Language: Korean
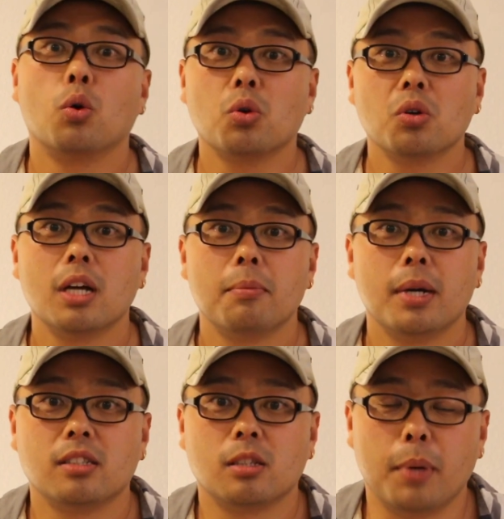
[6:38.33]
코로나
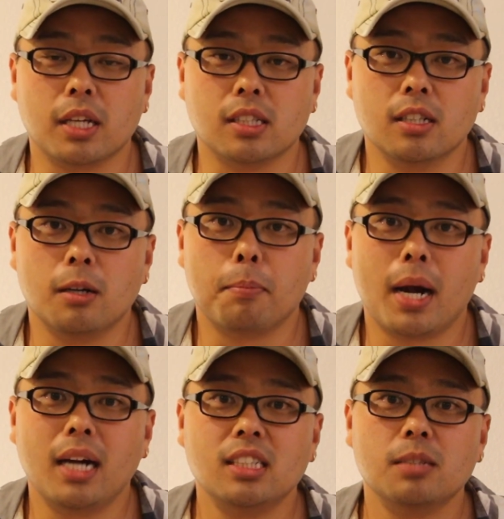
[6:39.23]
바이러스 백신을
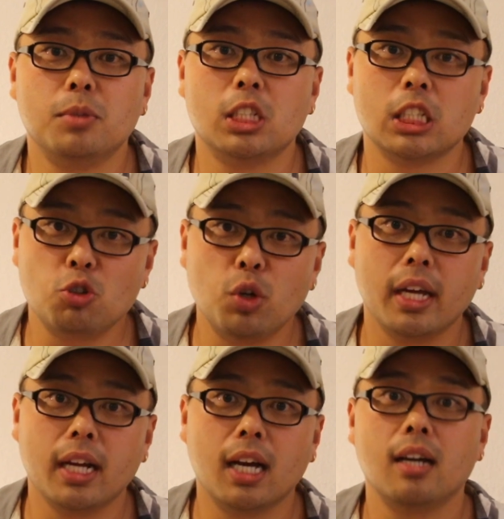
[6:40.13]

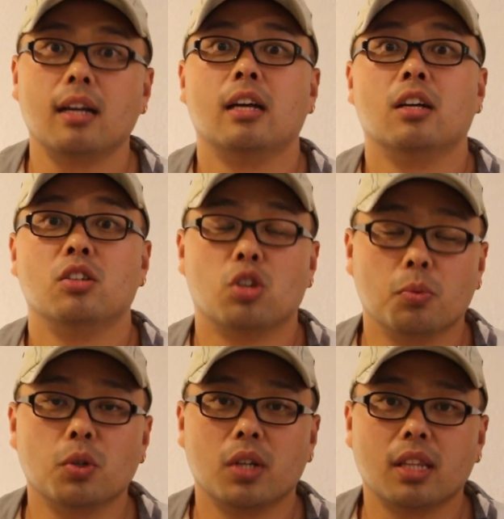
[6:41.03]
87회나
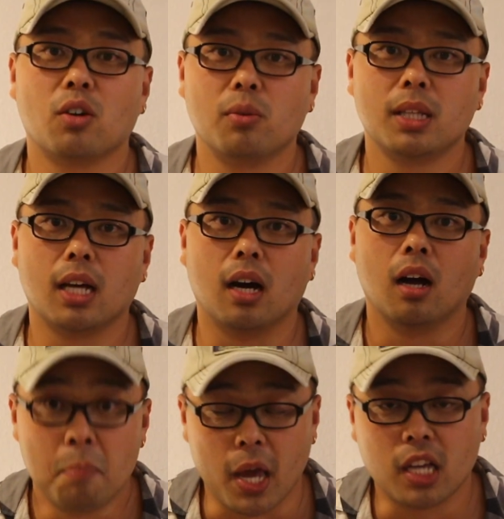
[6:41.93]
접종을 했다고
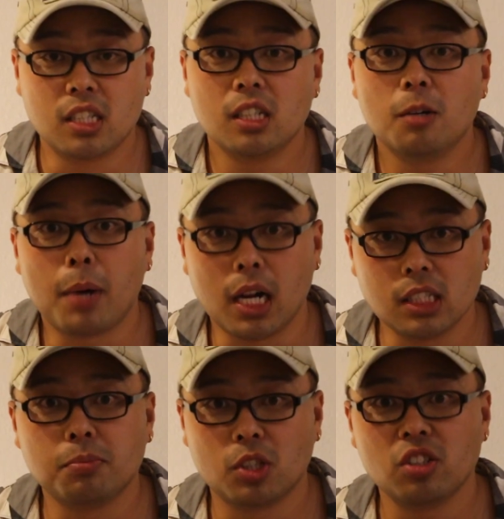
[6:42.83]
합니다. 백신을
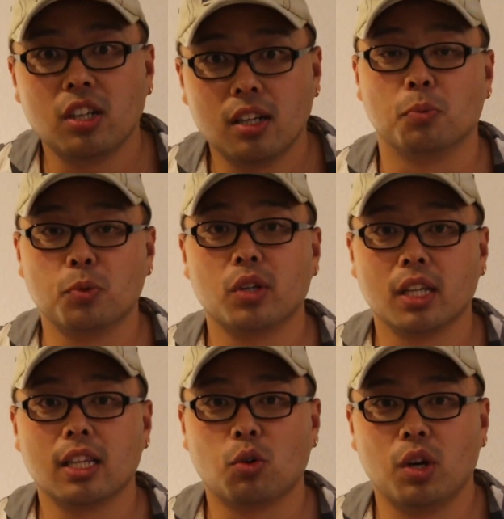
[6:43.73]
87회나 접종을
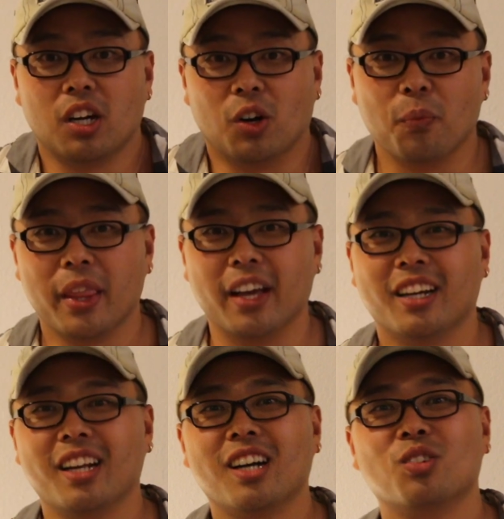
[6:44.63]
했다고 해요. 네,
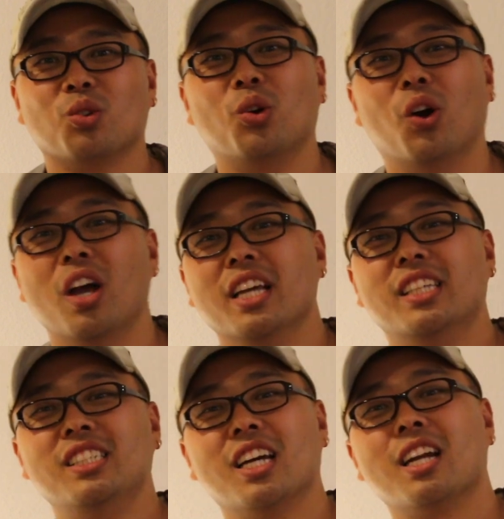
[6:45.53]
그래가지고
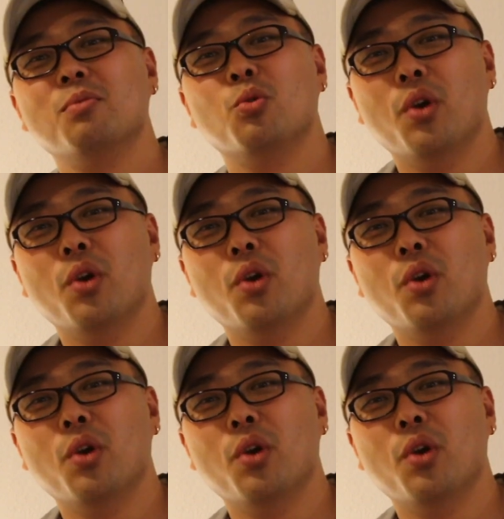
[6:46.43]
이 사람이